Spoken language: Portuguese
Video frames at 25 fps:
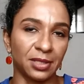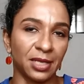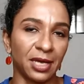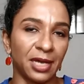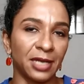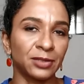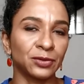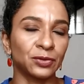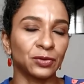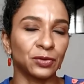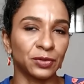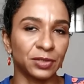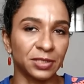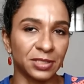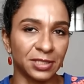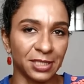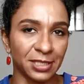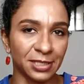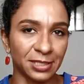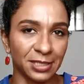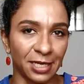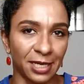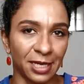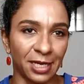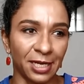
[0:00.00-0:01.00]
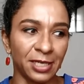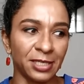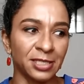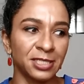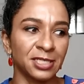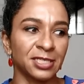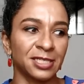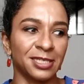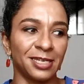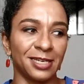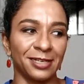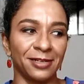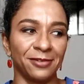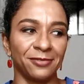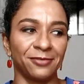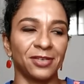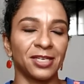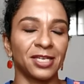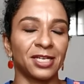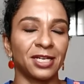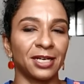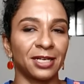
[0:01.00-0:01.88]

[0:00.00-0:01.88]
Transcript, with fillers: da sociedade que ele vem